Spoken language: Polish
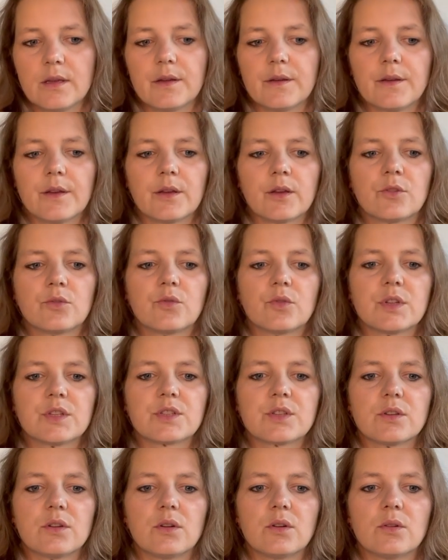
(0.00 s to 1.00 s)
e, które
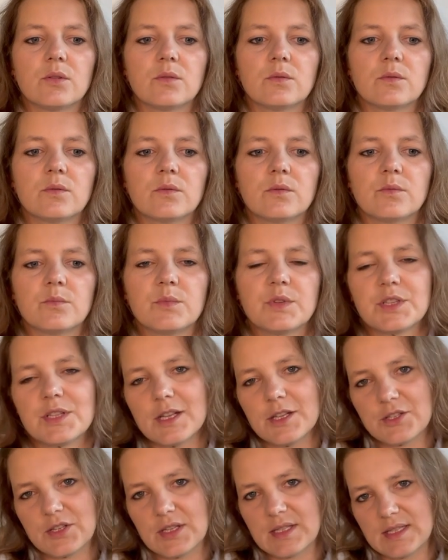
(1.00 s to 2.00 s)
są
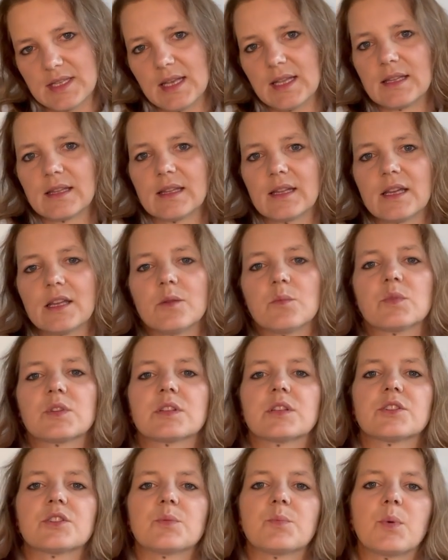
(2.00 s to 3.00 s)
myślę, że cenne i
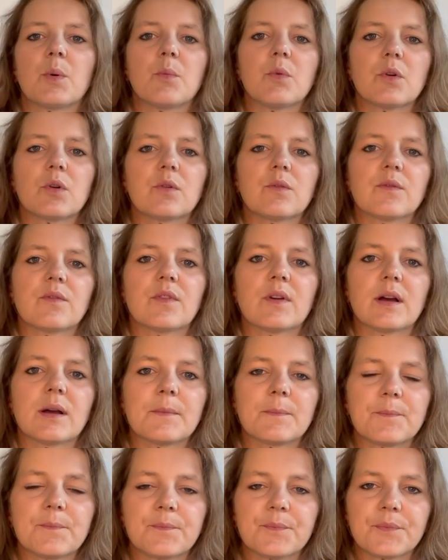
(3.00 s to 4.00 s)
myślę, że pomogą
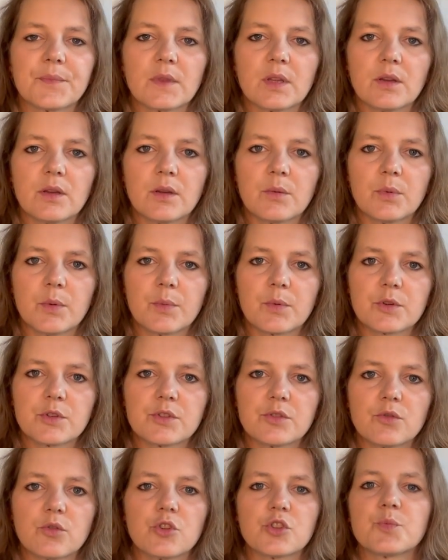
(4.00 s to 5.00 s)
Wam po
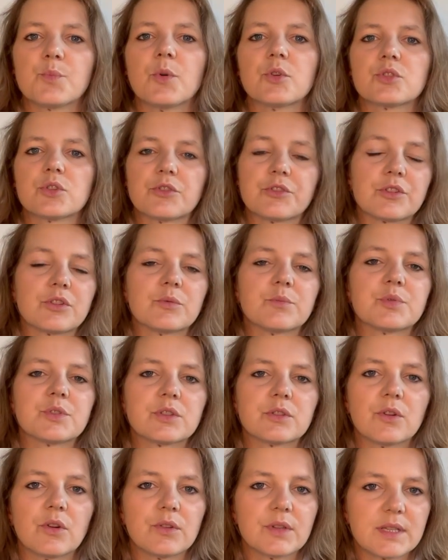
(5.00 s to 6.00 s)
prostu rozpocząć tą
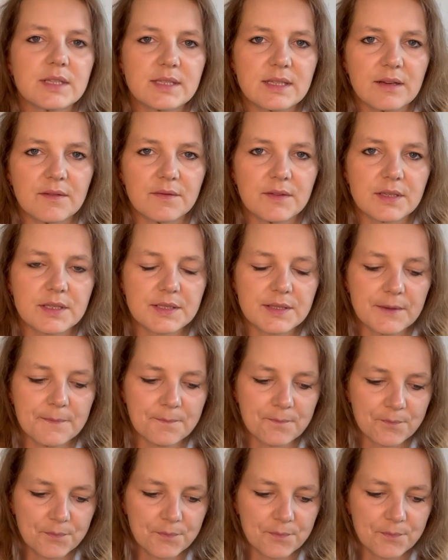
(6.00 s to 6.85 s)
przygodę z trawersem.